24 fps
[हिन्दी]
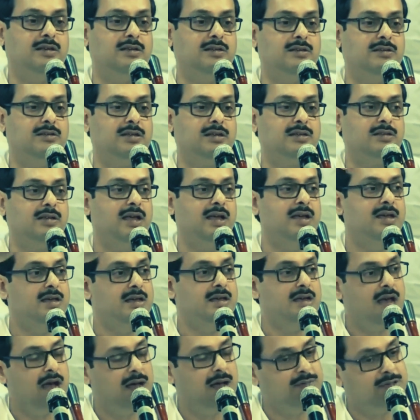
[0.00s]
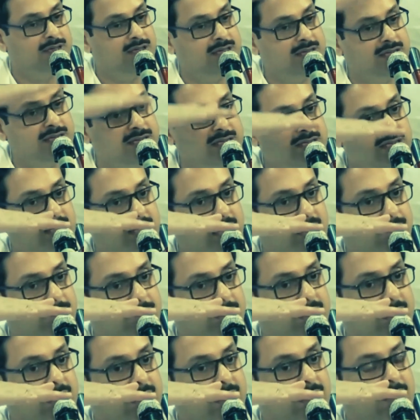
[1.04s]
सकता है हम जिस इंसान
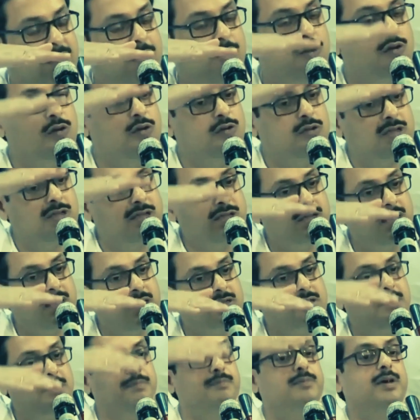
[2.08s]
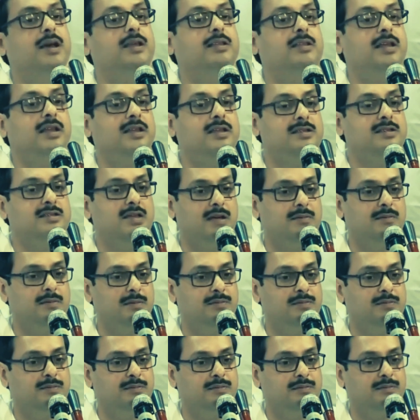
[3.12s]
में थे उस इंसान से बेहतर इंसान में
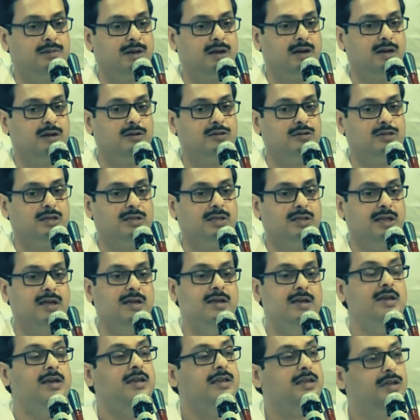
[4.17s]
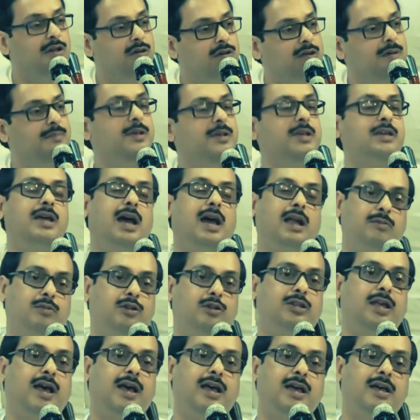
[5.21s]
प्रकट हो सकता है क्योंकि विज्ञान
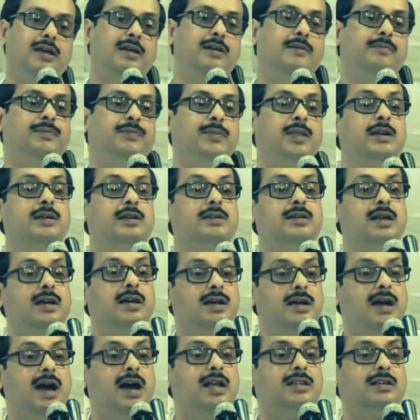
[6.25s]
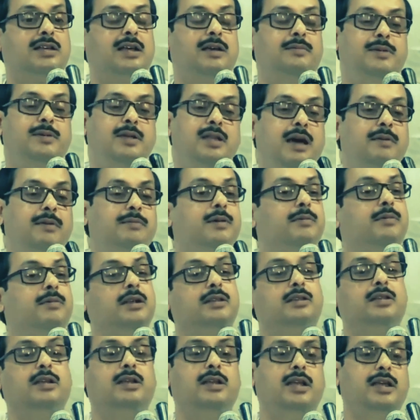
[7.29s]
बोलता है संघात के बिना
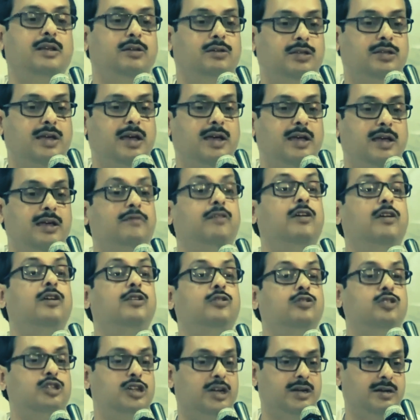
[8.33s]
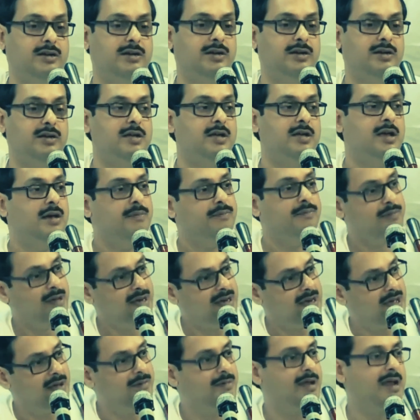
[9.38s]
विवर्तन नहीं होता है इवोल्यूशन
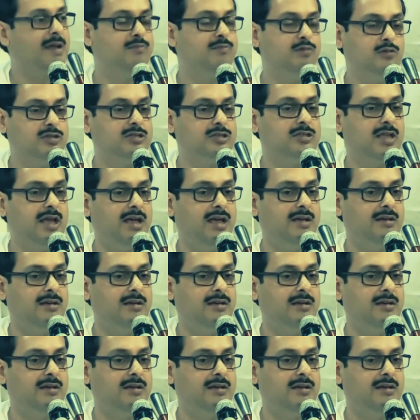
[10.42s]
पहले हमारा पूछ था